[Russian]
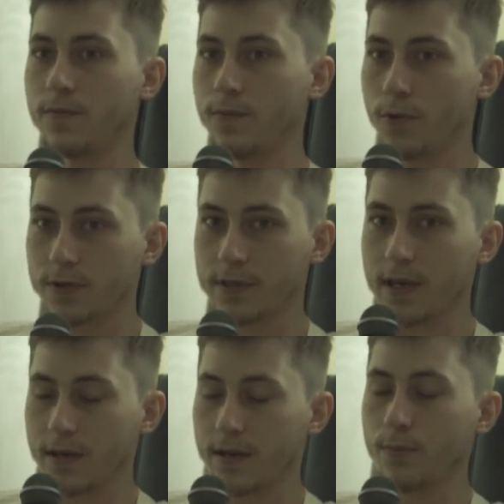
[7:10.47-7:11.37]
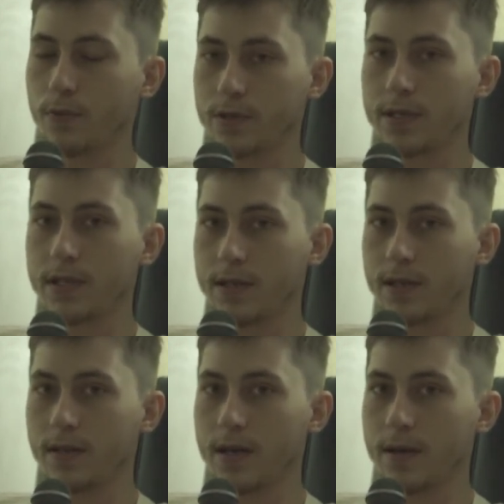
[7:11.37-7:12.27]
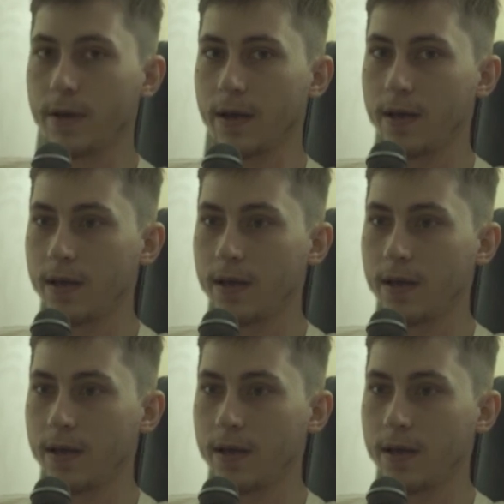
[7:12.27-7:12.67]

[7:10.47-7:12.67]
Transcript: Вот как работает реклама.